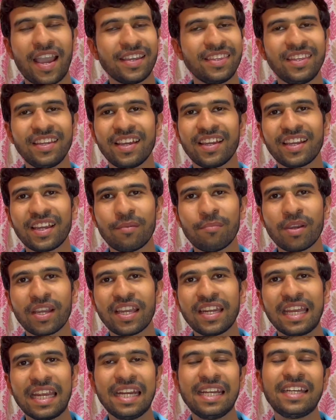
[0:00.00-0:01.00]
I think I can
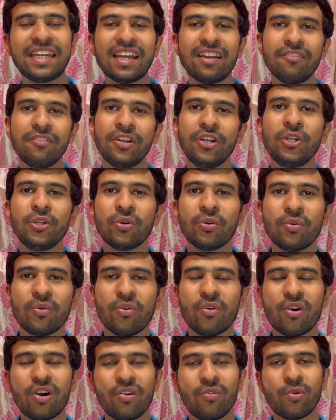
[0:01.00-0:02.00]
make an entire
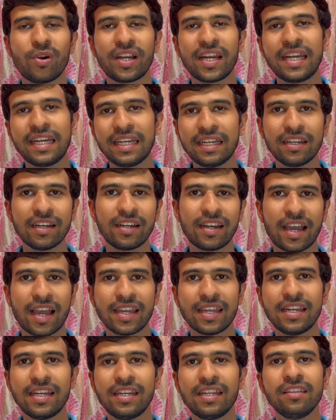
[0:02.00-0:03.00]
video on what I did at
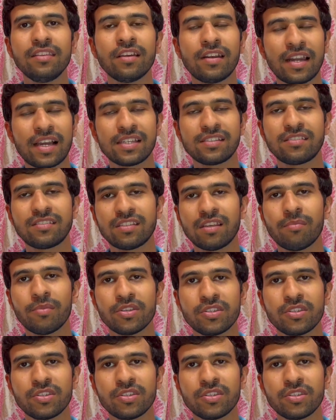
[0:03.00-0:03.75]
IIT in the last